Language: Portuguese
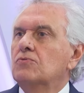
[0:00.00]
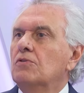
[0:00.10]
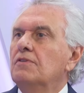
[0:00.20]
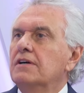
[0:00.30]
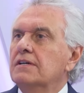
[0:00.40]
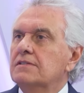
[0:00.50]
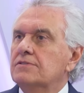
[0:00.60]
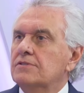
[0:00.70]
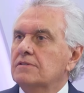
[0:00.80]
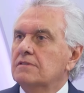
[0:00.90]
um
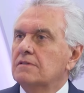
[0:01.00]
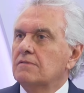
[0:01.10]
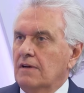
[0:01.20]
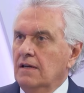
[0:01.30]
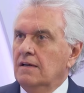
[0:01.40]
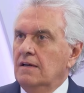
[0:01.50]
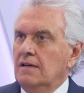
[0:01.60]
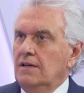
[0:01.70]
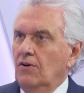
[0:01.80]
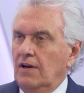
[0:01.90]
governante. Né?
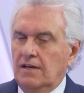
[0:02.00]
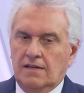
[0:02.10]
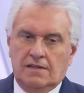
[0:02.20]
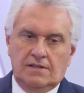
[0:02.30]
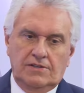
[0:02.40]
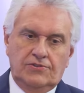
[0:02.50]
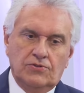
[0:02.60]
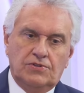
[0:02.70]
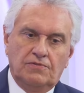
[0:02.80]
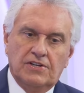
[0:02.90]
E olha, e se
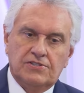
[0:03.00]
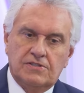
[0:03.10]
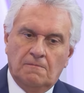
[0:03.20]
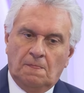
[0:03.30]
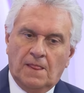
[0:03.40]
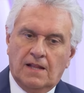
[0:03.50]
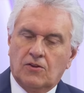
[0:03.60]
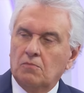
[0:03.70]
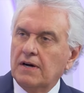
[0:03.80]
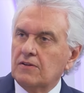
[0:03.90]
eu tivesse
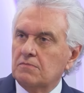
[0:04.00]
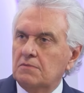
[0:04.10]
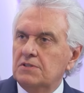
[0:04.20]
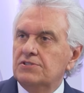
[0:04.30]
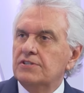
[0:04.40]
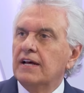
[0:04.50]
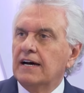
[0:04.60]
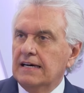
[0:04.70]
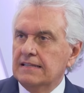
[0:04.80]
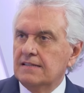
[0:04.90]
tomado uma medida
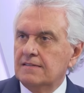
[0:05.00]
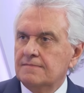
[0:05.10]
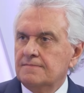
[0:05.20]
errada,